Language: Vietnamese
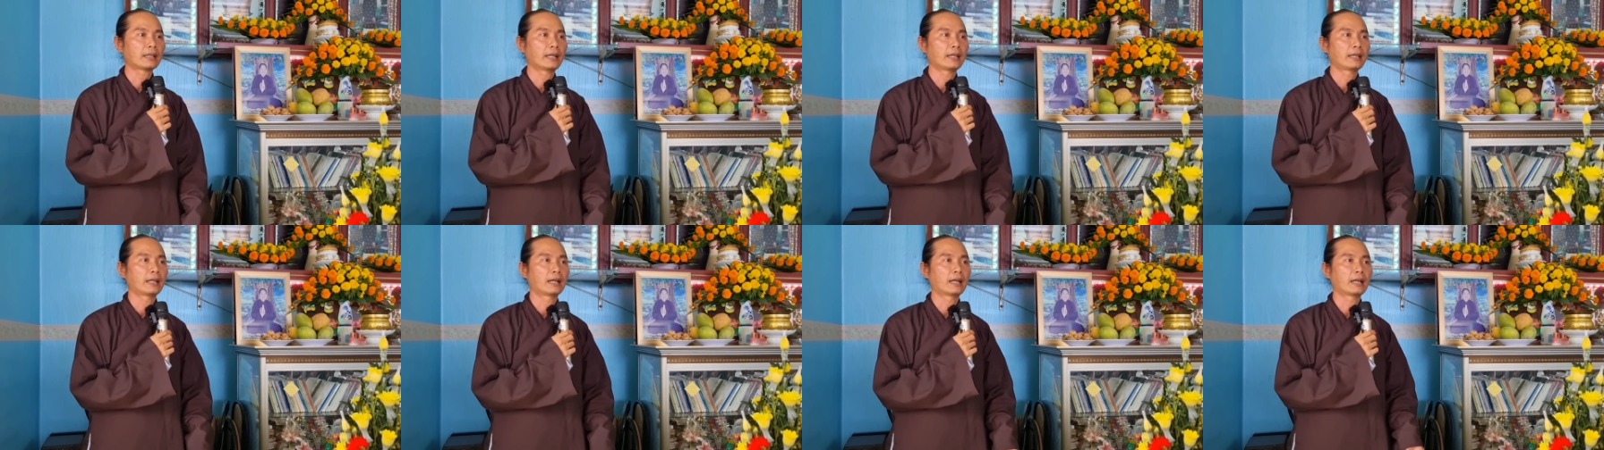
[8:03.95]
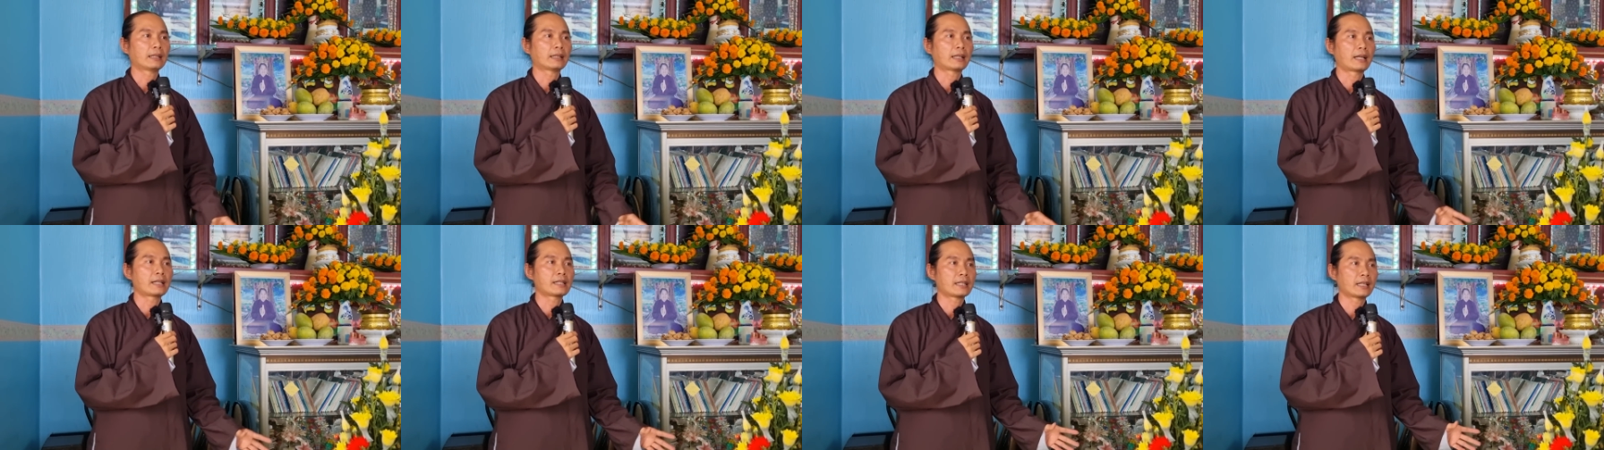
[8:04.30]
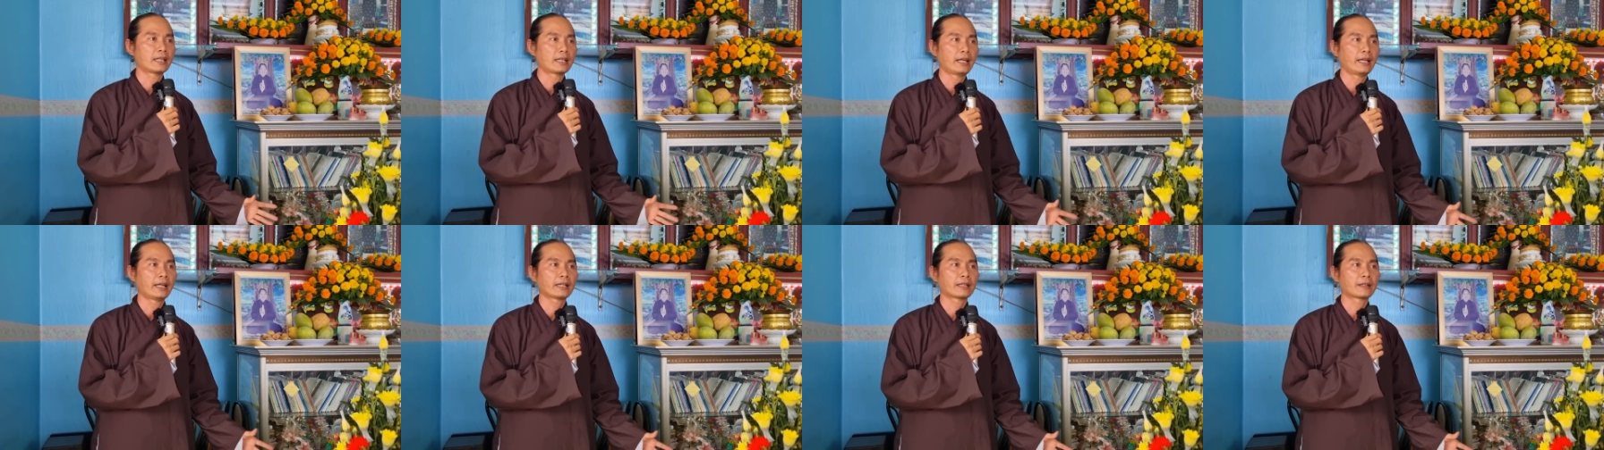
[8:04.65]
Thầy ở tại Sa
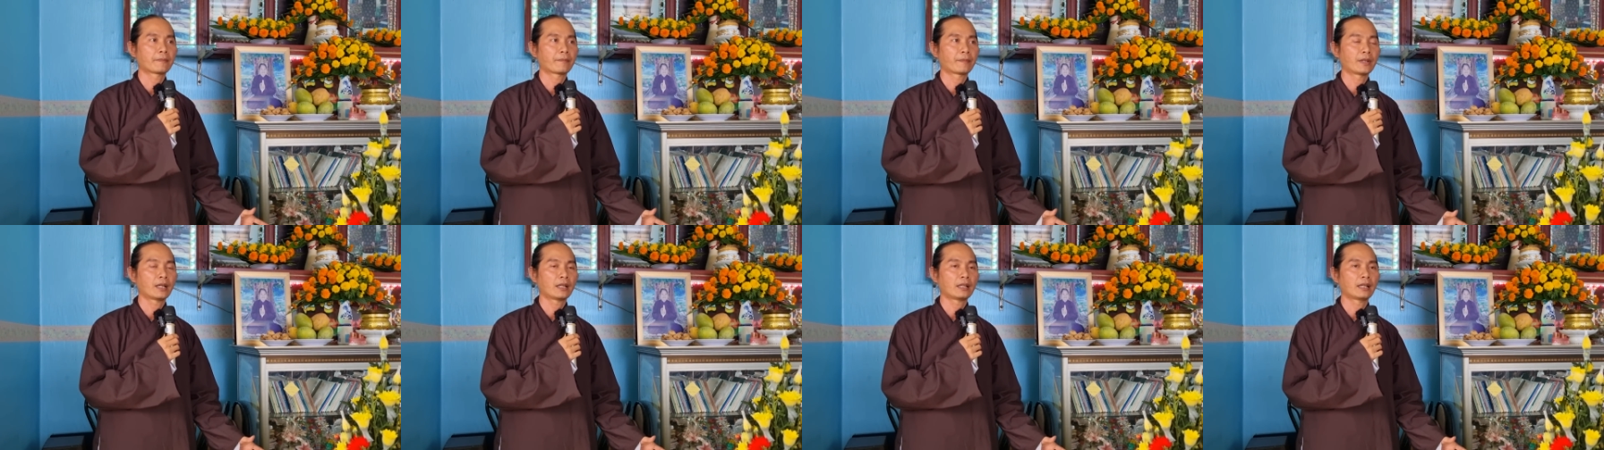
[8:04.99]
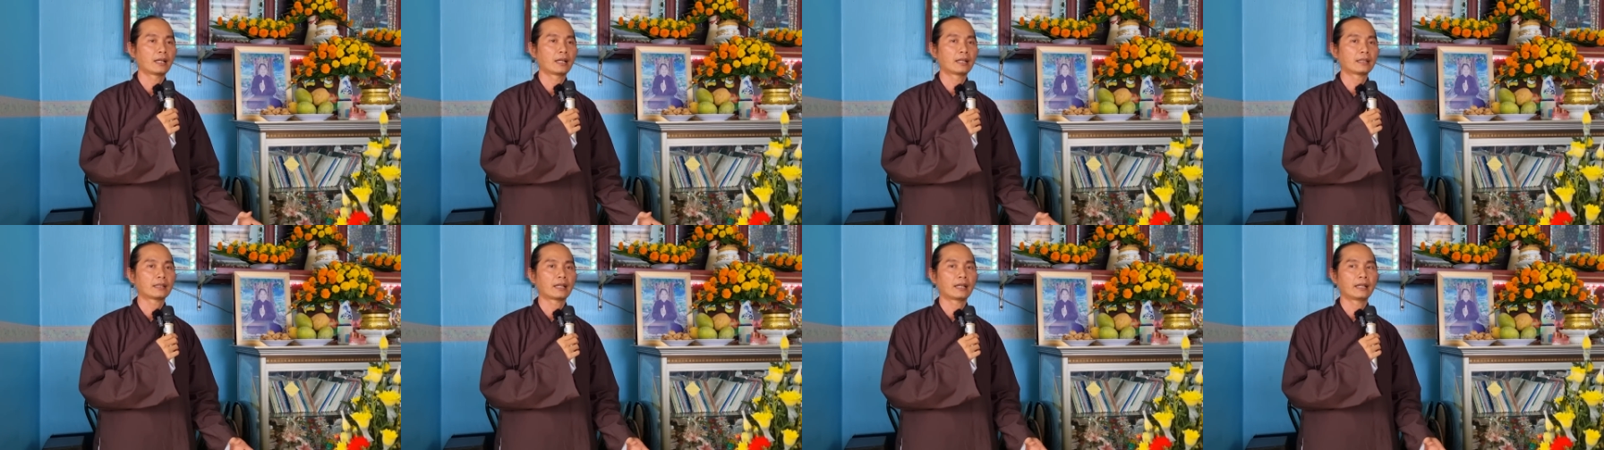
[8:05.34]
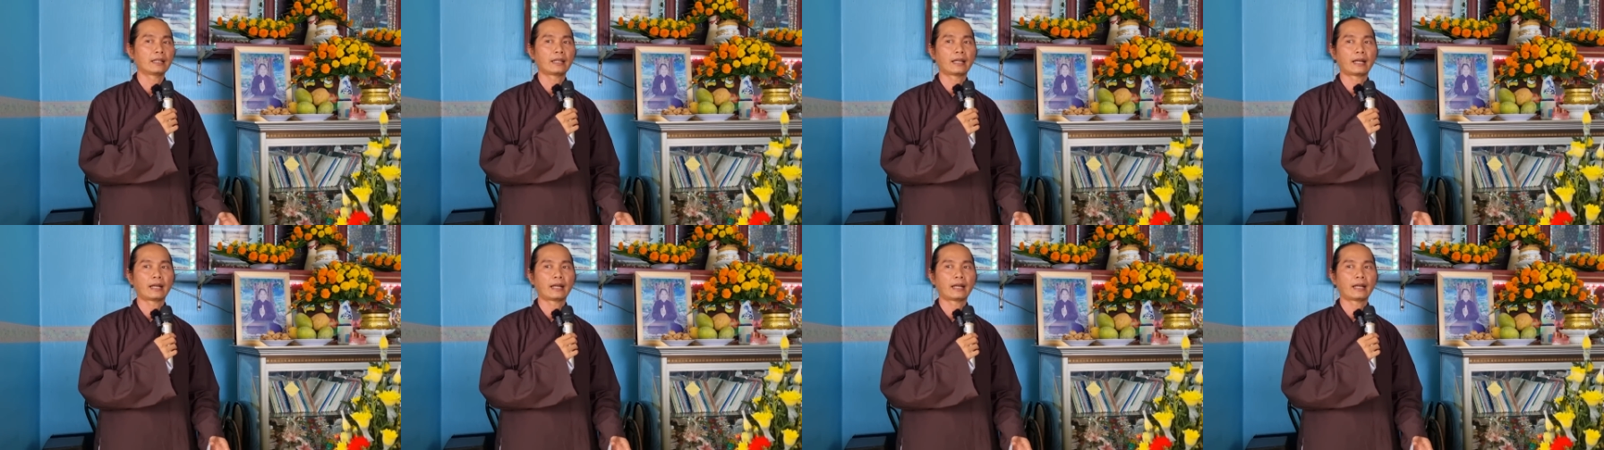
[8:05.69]
Đéc, tức là ở tại